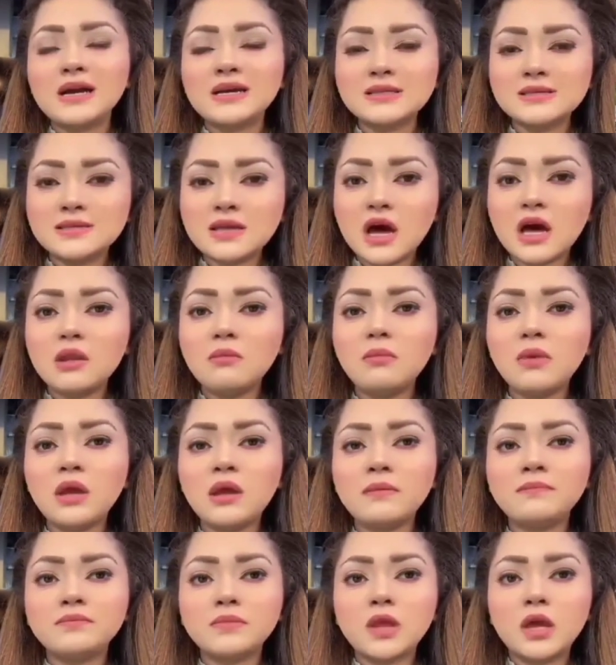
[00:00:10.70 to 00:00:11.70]
पाकिस्तान
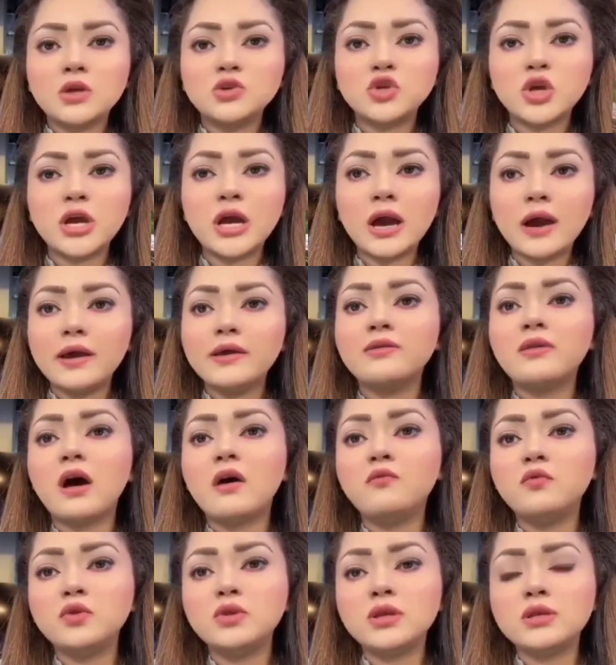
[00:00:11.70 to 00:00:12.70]
में शंघाई
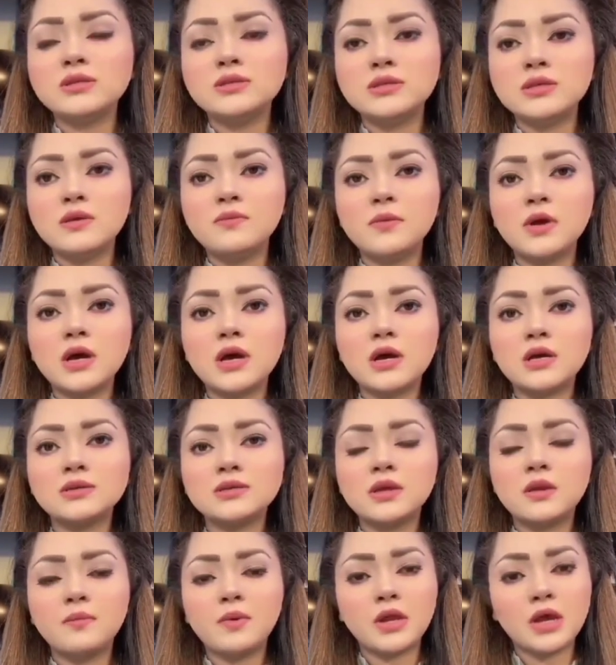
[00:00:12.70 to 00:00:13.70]
ताउन तंजीम का
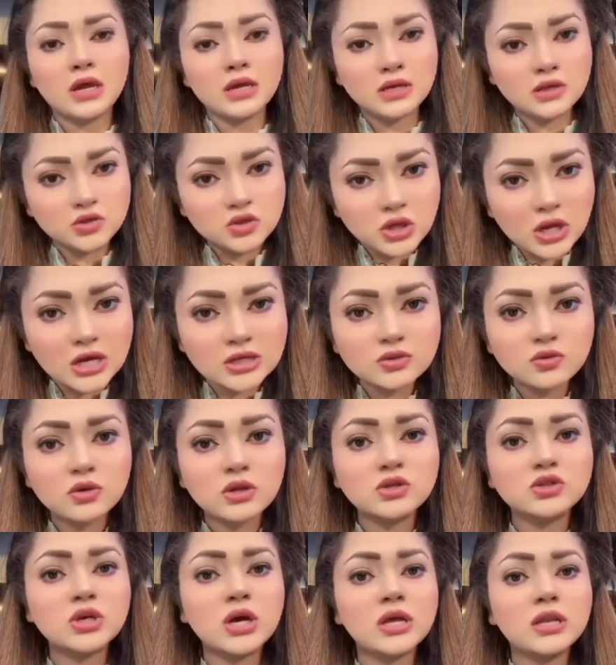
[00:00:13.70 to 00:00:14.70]
सरबराही इजलास
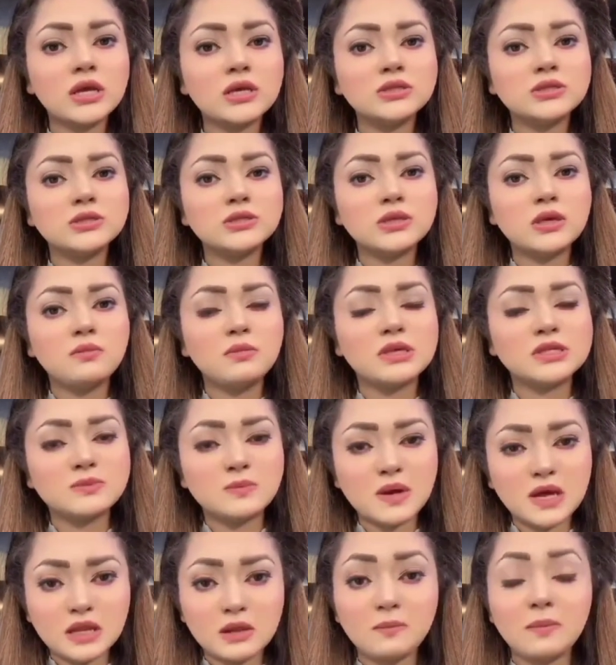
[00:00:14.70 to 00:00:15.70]
होने जा रहा है जिसकी
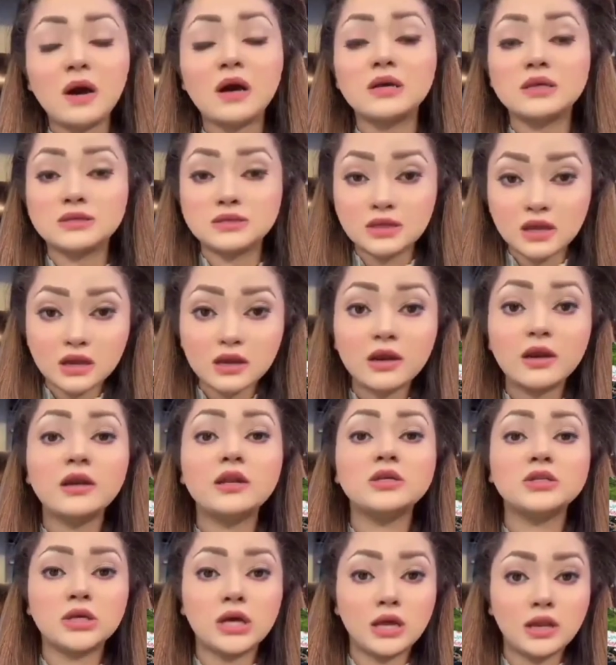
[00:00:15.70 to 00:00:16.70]
मेज़बानी पाकिस्तान
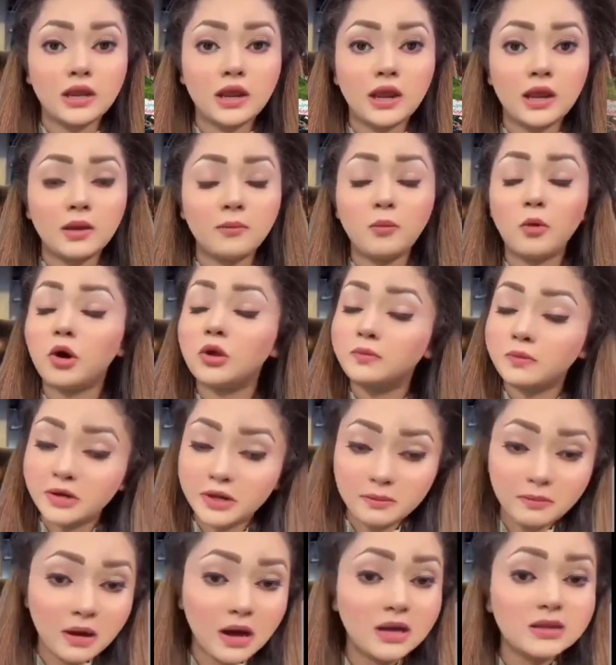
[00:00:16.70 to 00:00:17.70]
करने जा रहा है एक बहुत
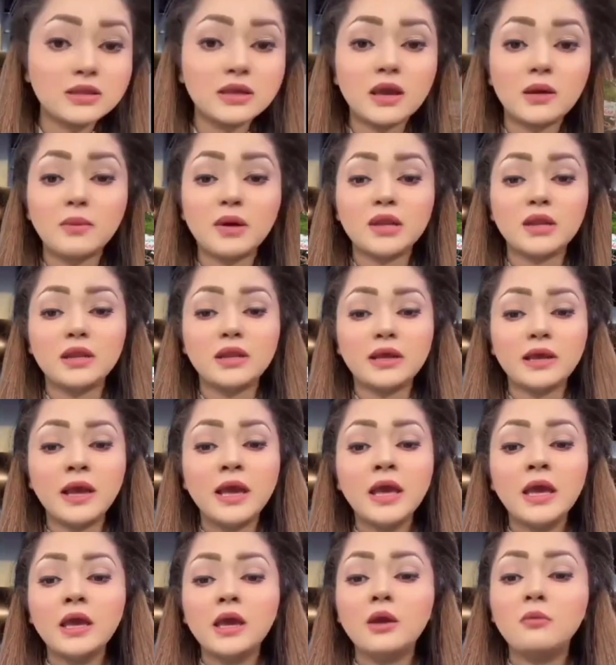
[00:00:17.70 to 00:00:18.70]
बड़ी बात है हमारे
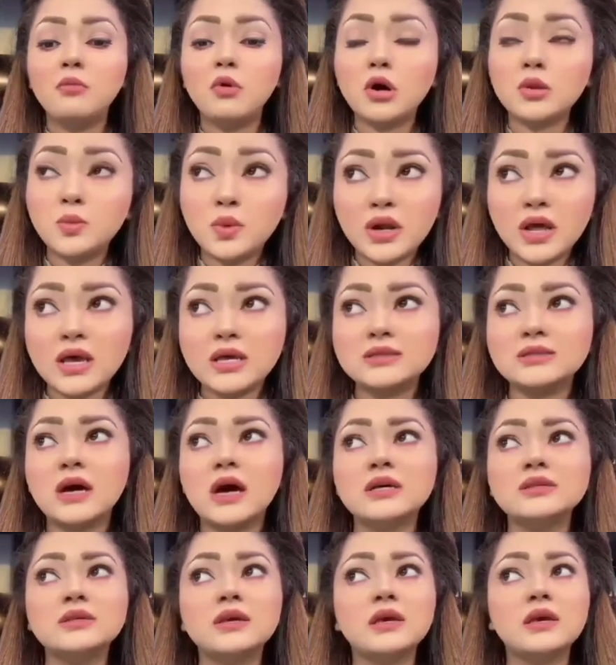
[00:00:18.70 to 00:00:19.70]
लिए एक बहुत बड़ा
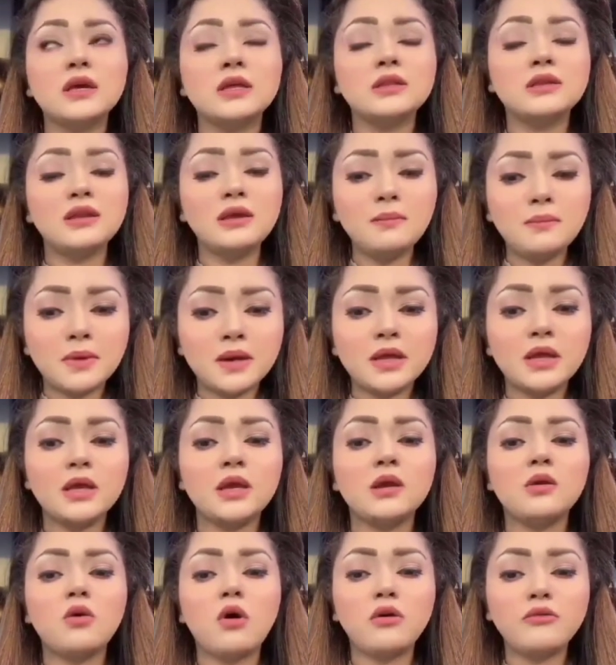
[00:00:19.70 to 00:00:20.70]
एजाज़ है कि इतनी
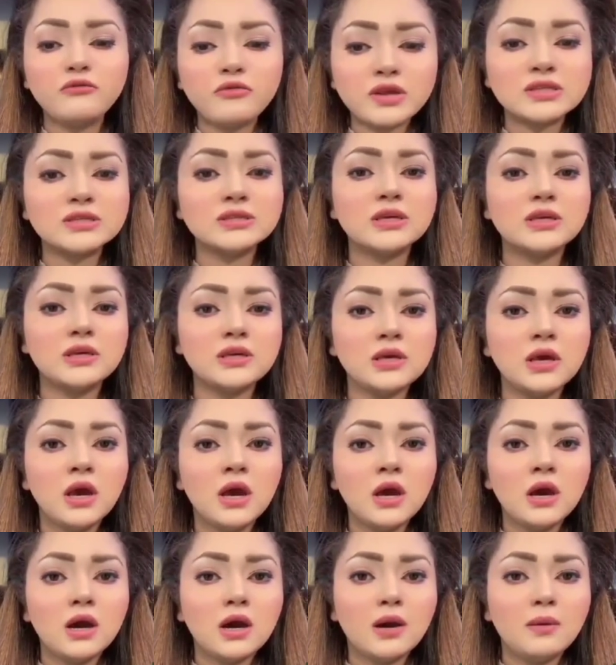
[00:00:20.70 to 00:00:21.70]
बड़ी कॉन्फ्रेंस की
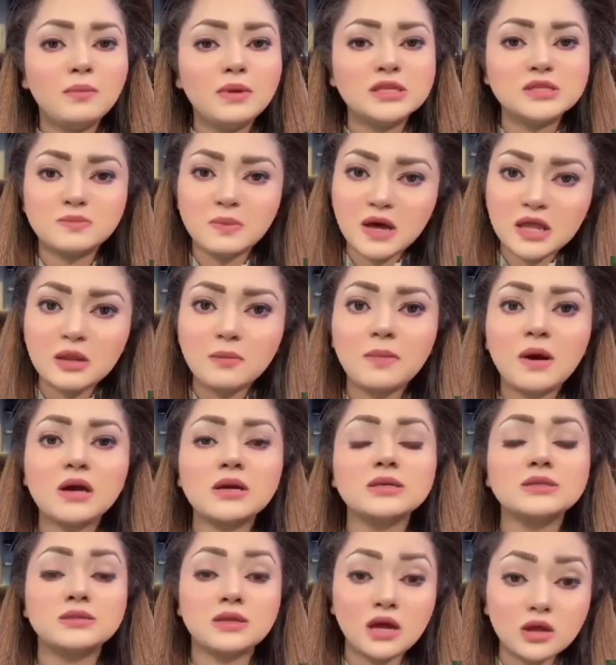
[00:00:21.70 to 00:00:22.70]
मेज़बानी
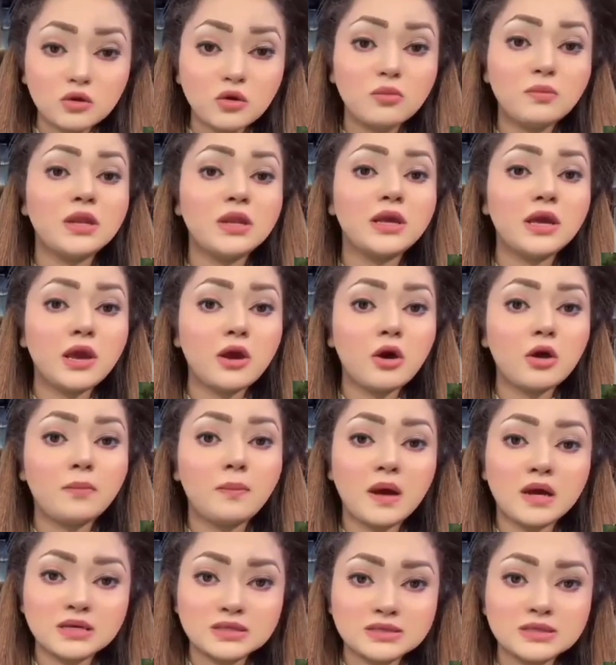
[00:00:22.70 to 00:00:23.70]
पाकिस्तान को मिली है
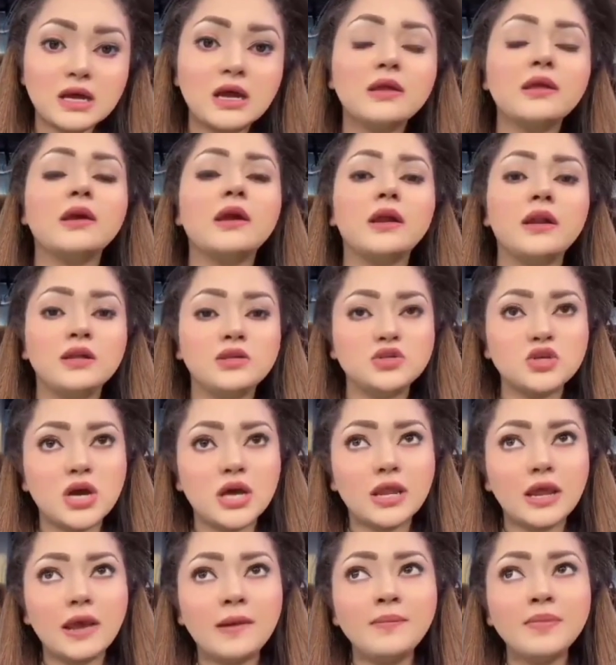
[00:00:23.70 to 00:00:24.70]
और पाकिस्तान ये करने
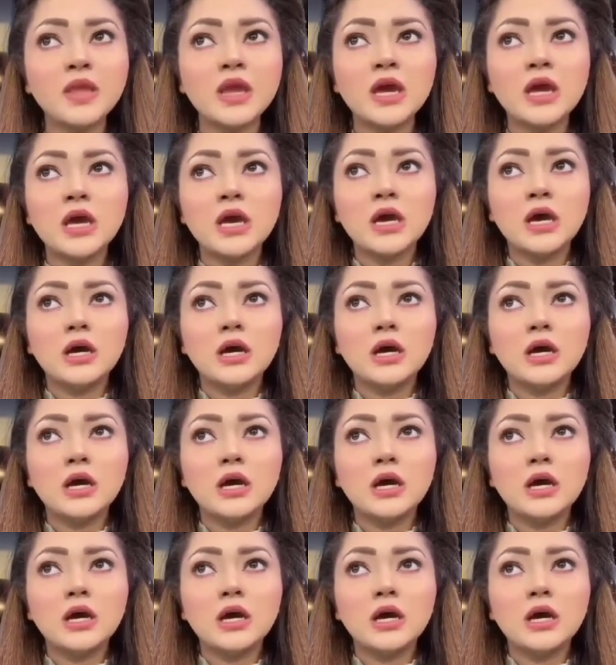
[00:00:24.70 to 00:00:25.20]
जा रहा है